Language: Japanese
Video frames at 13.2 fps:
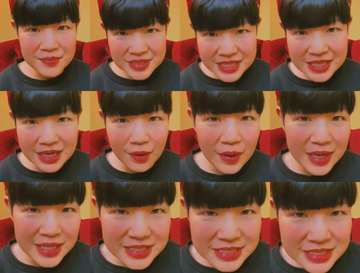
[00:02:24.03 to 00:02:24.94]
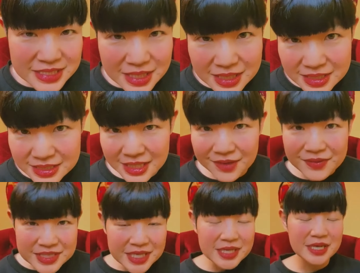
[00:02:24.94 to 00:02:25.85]
ませんか？お話しして、でき
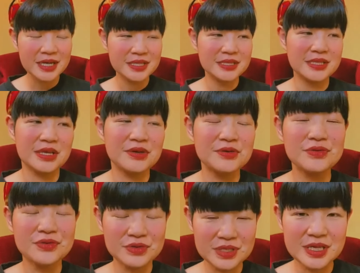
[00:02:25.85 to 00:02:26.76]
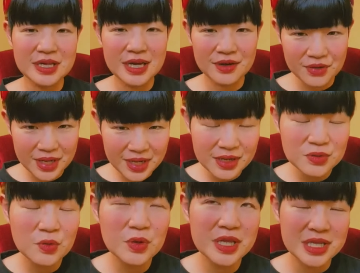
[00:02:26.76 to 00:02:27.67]
ませんか？っていう風に、あの、連
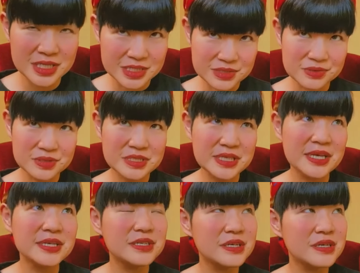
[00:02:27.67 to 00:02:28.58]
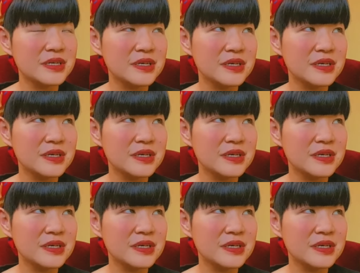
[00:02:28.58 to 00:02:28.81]
絡を入れたんですよ。で、先、